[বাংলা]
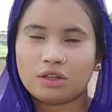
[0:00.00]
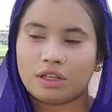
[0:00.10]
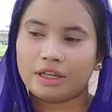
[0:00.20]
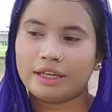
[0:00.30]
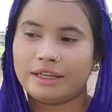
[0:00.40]

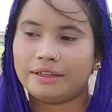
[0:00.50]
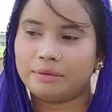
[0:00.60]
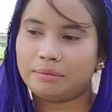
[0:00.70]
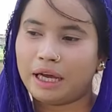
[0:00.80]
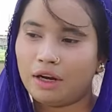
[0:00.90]
কথা কি
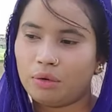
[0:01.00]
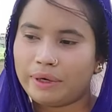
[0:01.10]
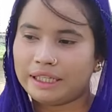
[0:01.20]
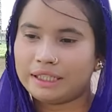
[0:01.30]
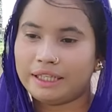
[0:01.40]

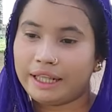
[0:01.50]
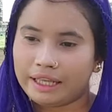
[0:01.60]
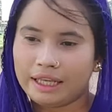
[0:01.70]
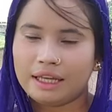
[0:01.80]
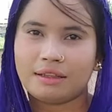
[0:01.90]
ভালোবাসা
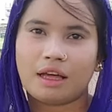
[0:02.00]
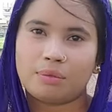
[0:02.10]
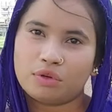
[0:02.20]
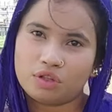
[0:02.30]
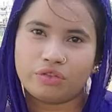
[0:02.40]
দেখিয়ে
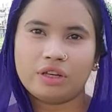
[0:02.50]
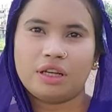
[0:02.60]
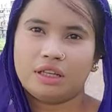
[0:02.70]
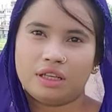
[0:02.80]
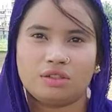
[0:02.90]
তারপরে তো
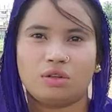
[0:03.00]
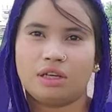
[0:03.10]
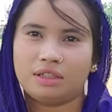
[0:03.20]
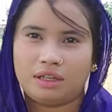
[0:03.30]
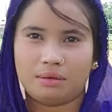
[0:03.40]
ফেলিয়ে দেওয়া
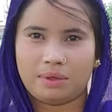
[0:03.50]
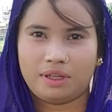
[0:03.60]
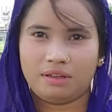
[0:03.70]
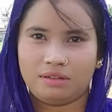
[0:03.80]
চলে যায় ভাই আচ্ছা,